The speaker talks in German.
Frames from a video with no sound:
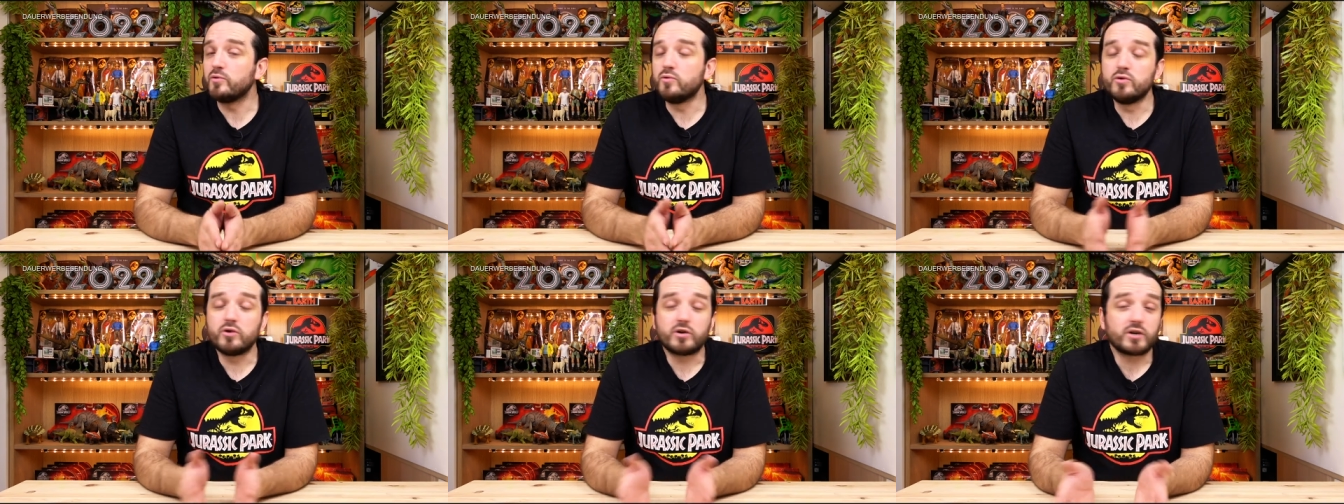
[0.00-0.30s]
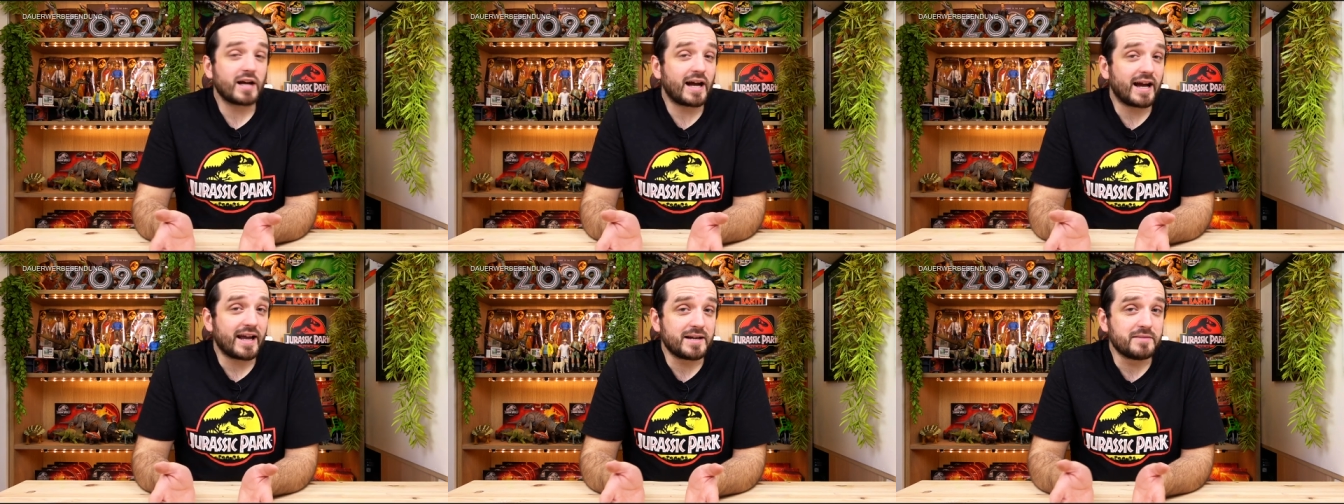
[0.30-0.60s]

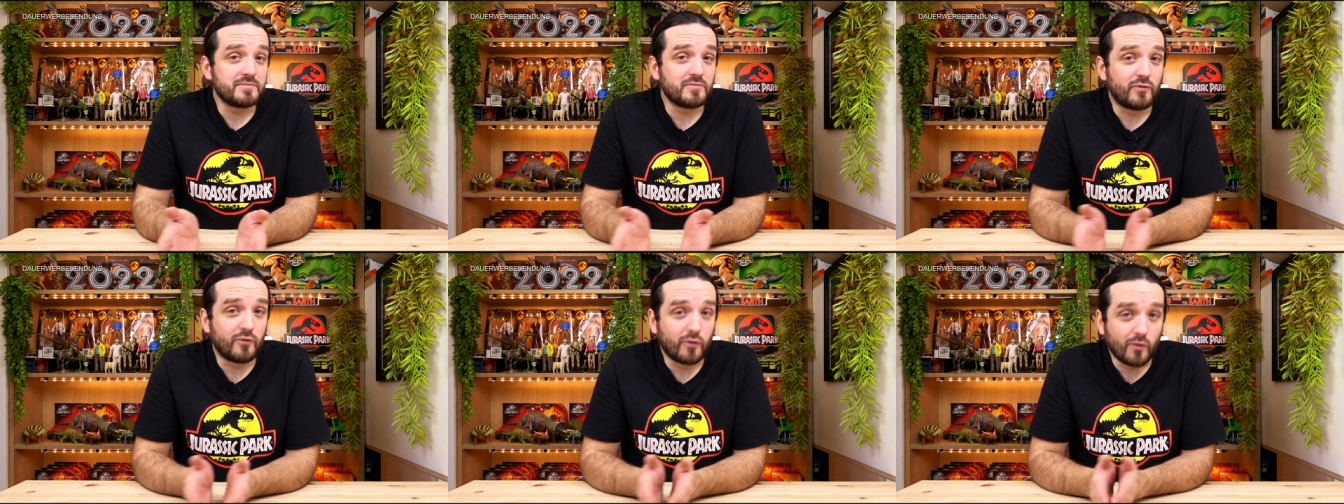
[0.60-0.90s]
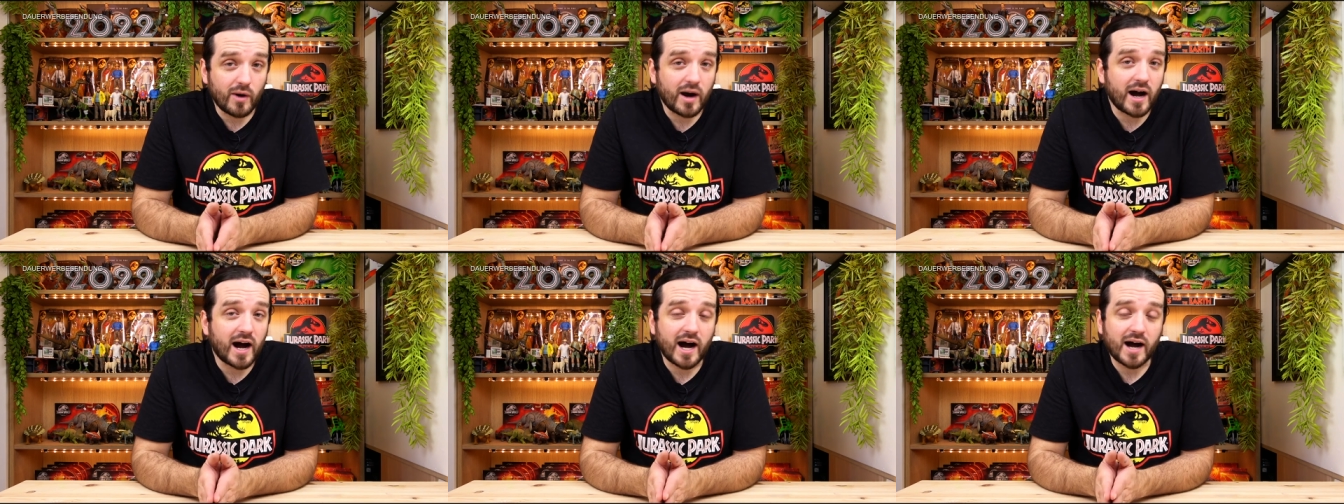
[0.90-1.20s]
irgendeinem
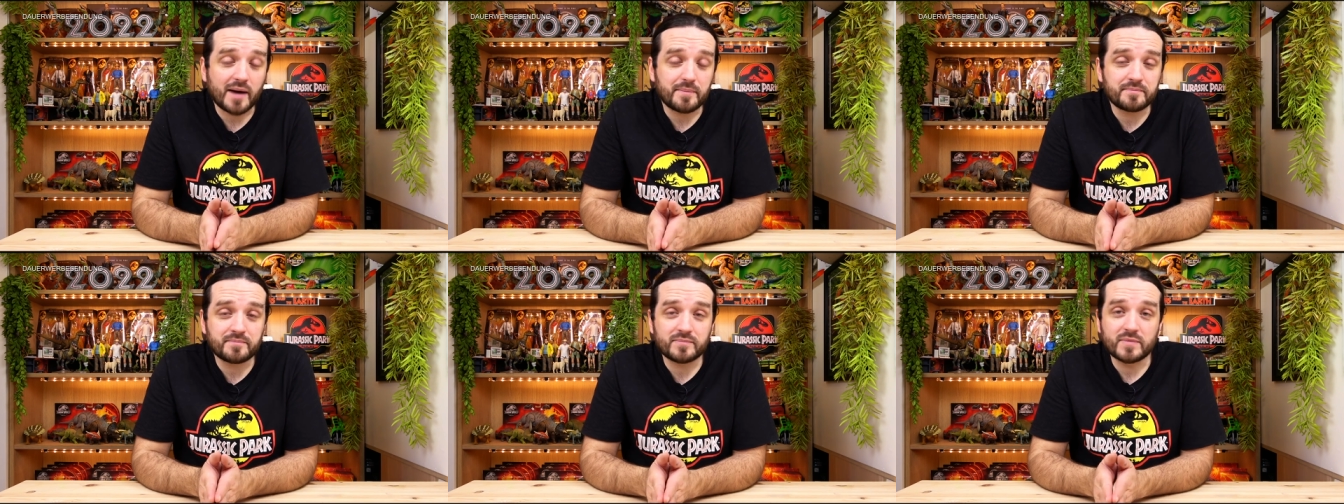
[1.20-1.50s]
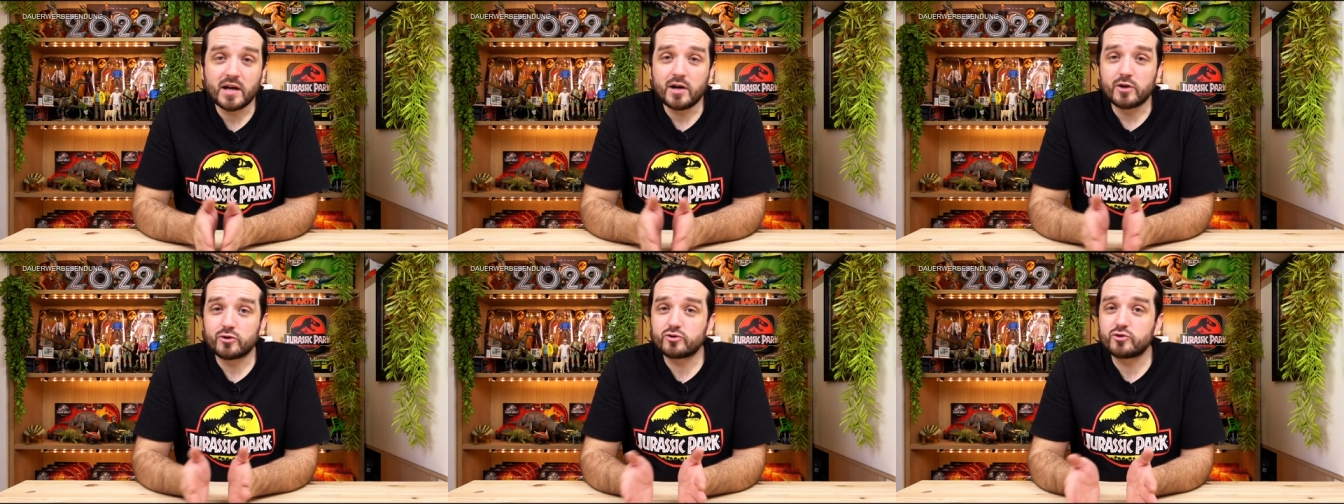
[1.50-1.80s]
Vorhaben
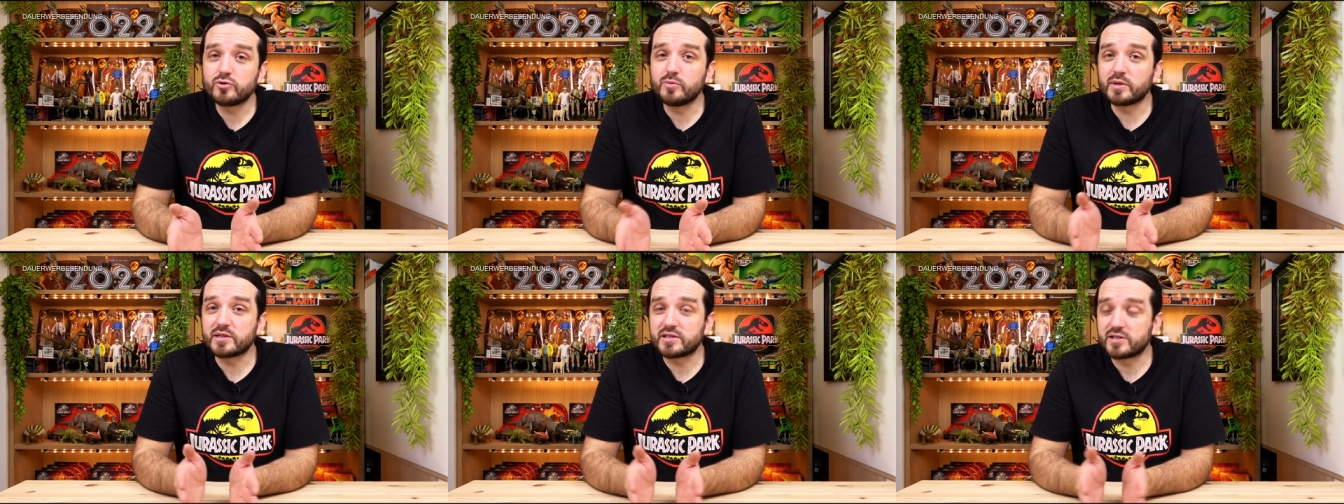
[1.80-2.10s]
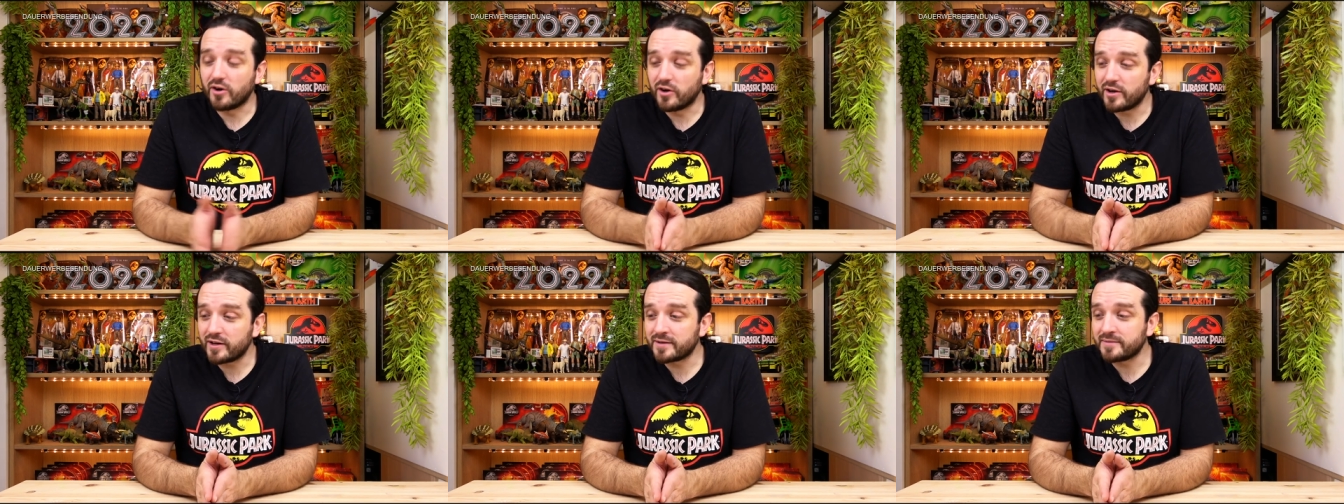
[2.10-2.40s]
zu
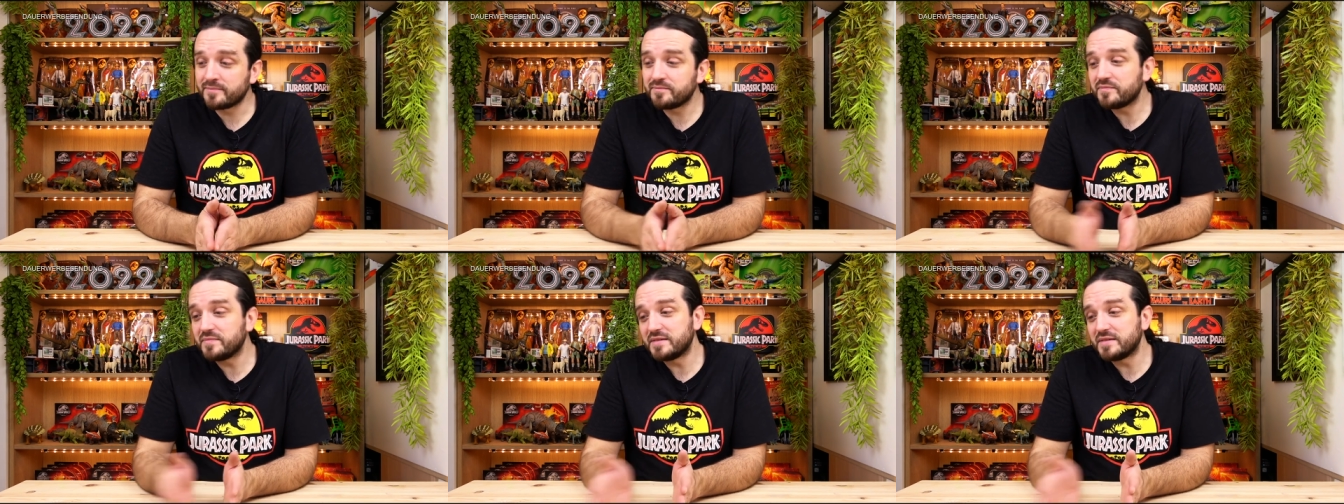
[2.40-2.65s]
überzeugen,